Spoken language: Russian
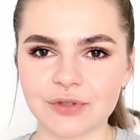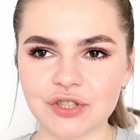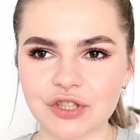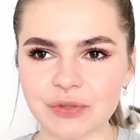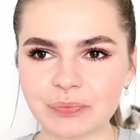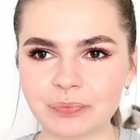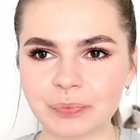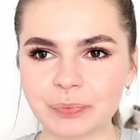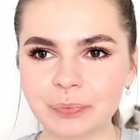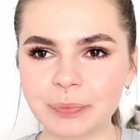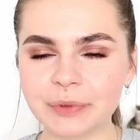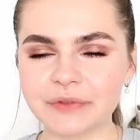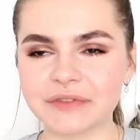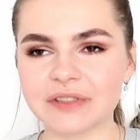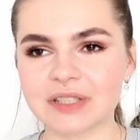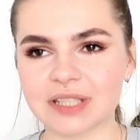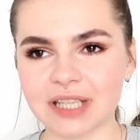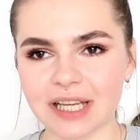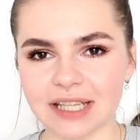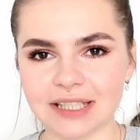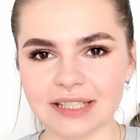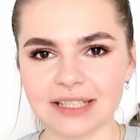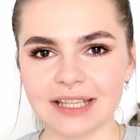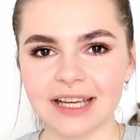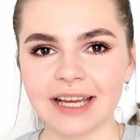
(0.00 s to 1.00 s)
тем, чтобы
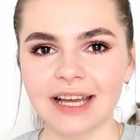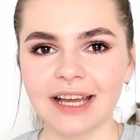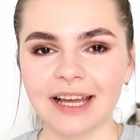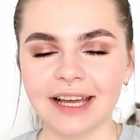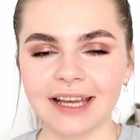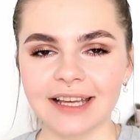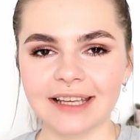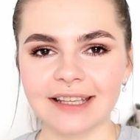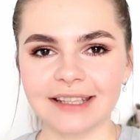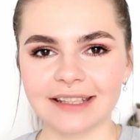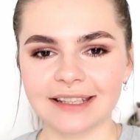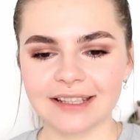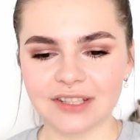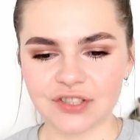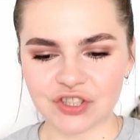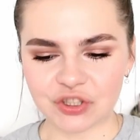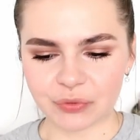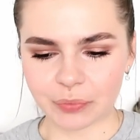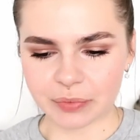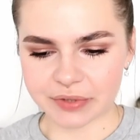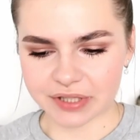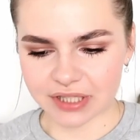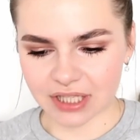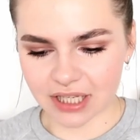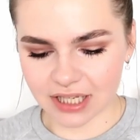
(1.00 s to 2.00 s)
повязать, и
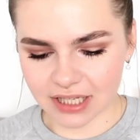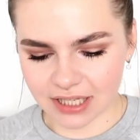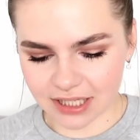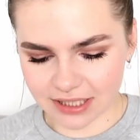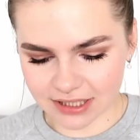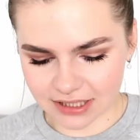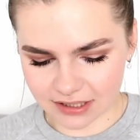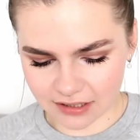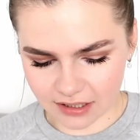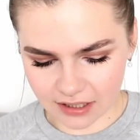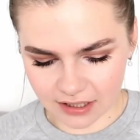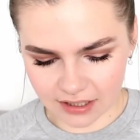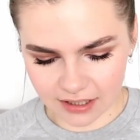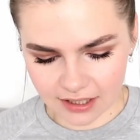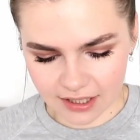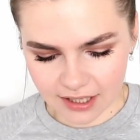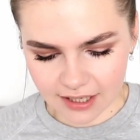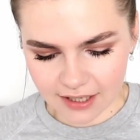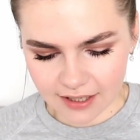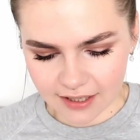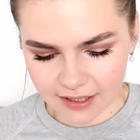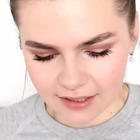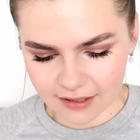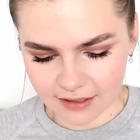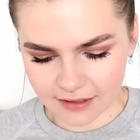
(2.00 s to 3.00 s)
чтобы остальные дела
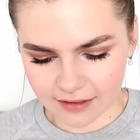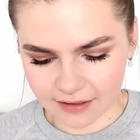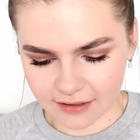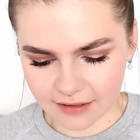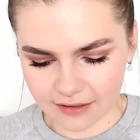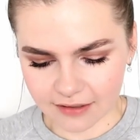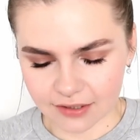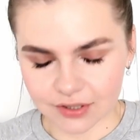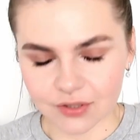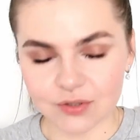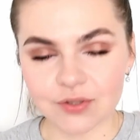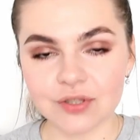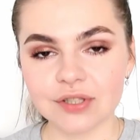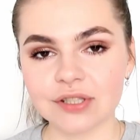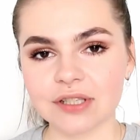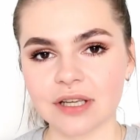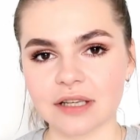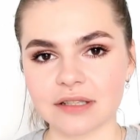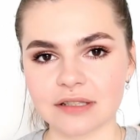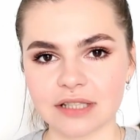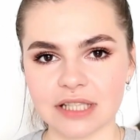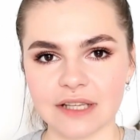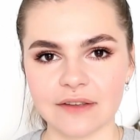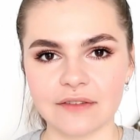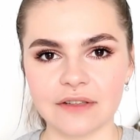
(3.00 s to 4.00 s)
а, тоже не
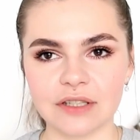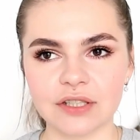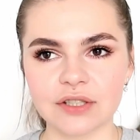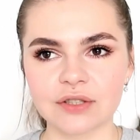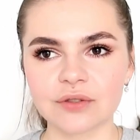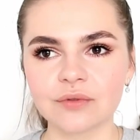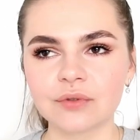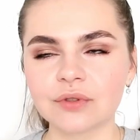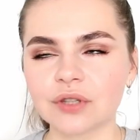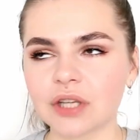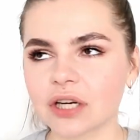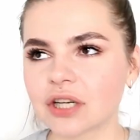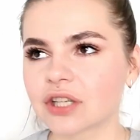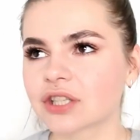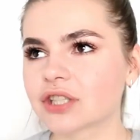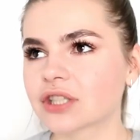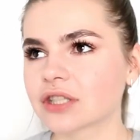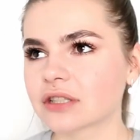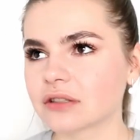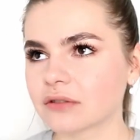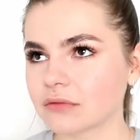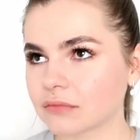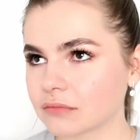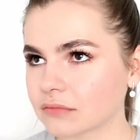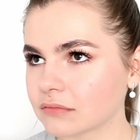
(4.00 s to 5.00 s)
остановились. Ну и
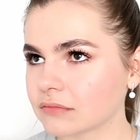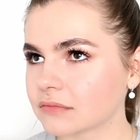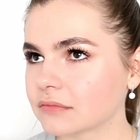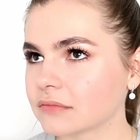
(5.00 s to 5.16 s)
также,